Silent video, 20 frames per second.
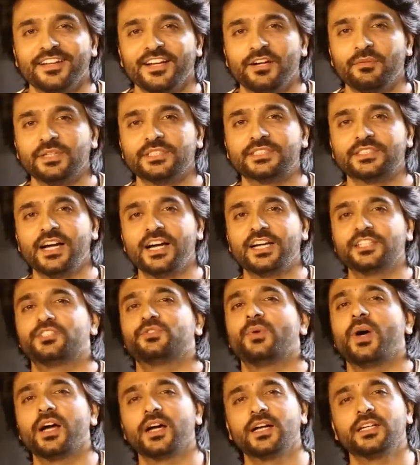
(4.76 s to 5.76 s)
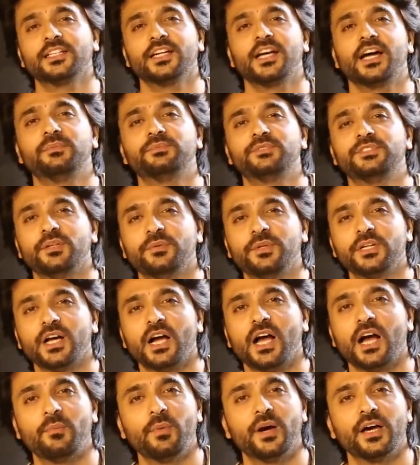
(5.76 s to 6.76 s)
नमस्कार स्वागत है आप सभी का
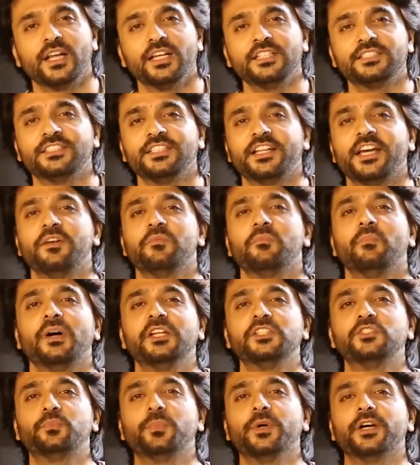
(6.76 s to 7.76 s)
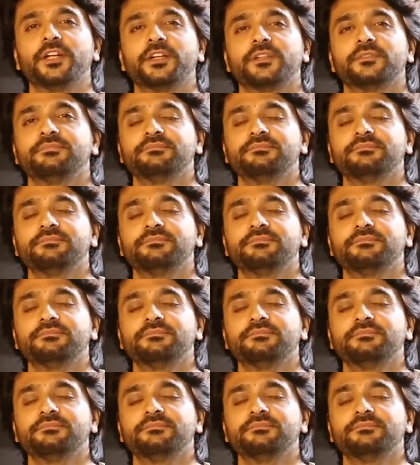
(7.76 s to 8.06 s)
हमारे इस नए मंच पर